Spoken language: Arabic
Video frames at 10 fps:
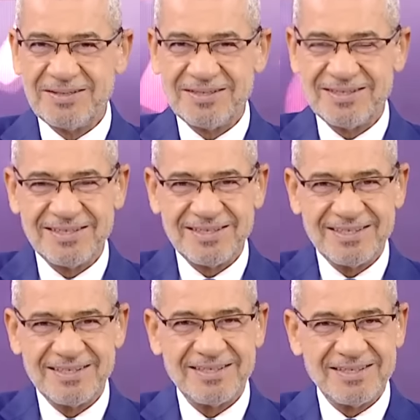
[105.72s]
انت
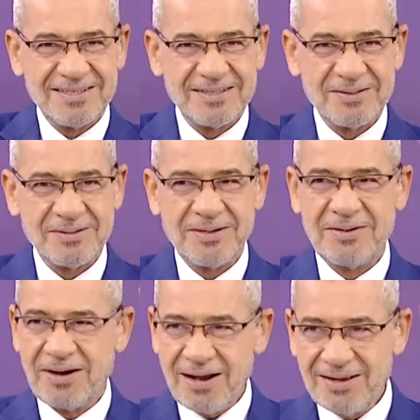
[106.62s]
بالبدله
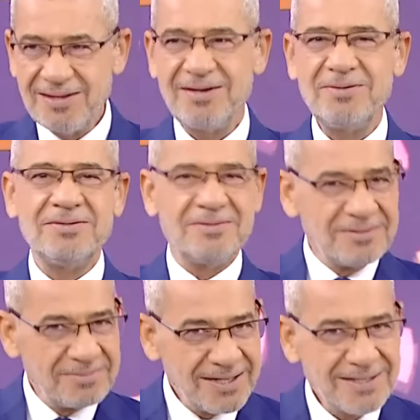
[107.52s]
الزرقاء البدله
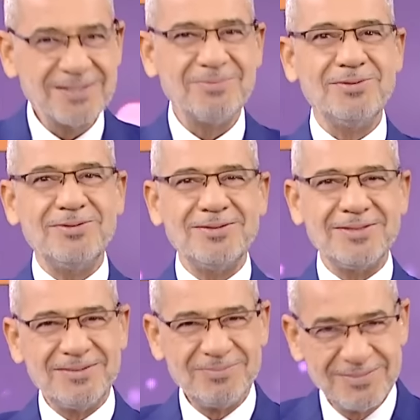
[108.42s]
الزرقاء مزبوط
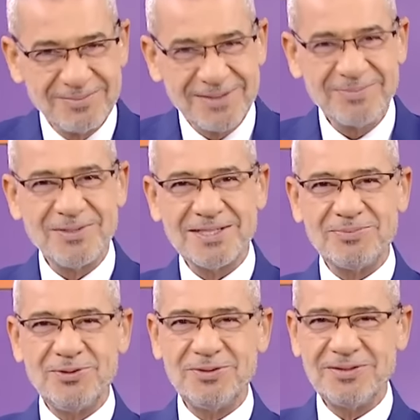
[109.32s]
مزبوط
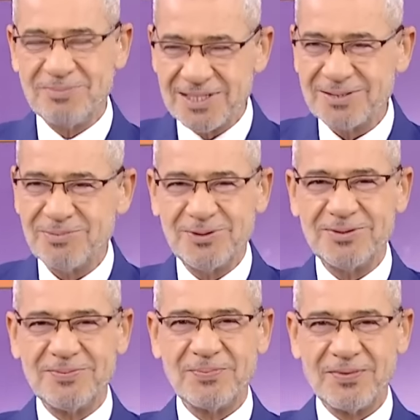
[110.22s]
مزبوط ما شاء
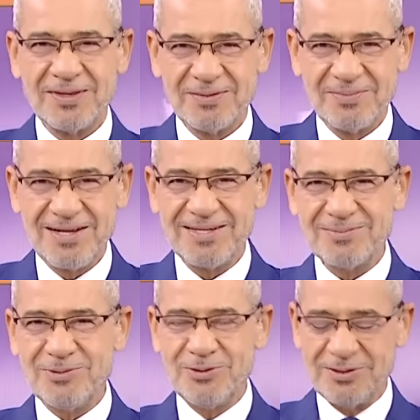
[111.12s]
الله عليك
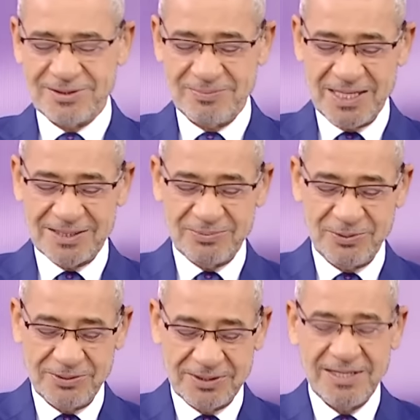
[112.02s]
مزبوط مزبوط